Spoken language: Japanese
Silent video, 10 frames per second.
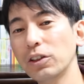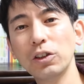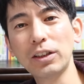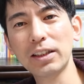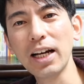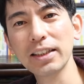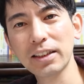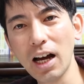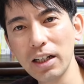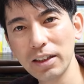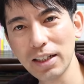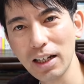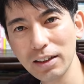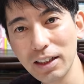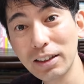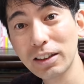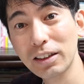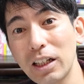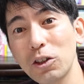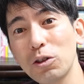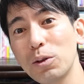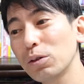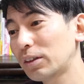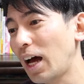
続いてだいさんいなんでけれども、